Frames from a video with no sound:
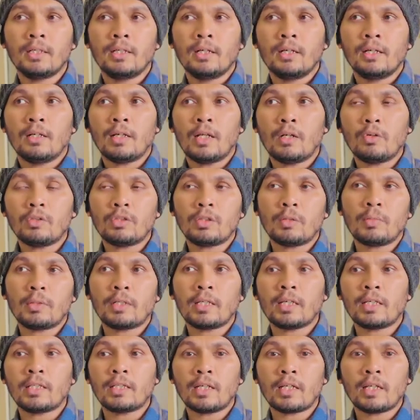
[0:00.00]
Lalu teman
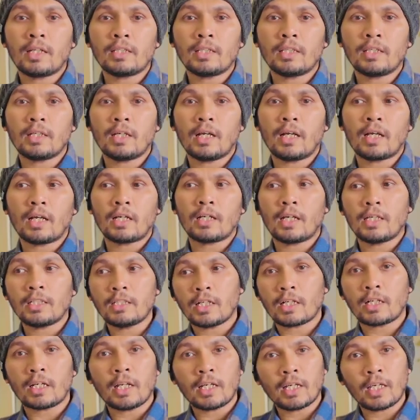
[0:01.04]
kita nanti akan ngajak
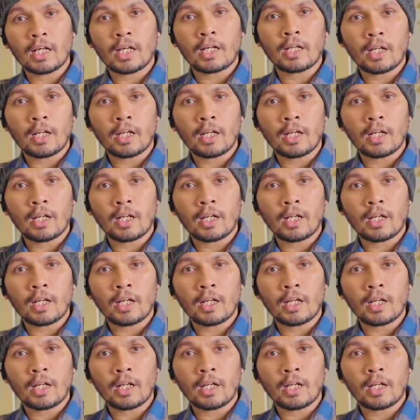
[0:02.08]
lagi yang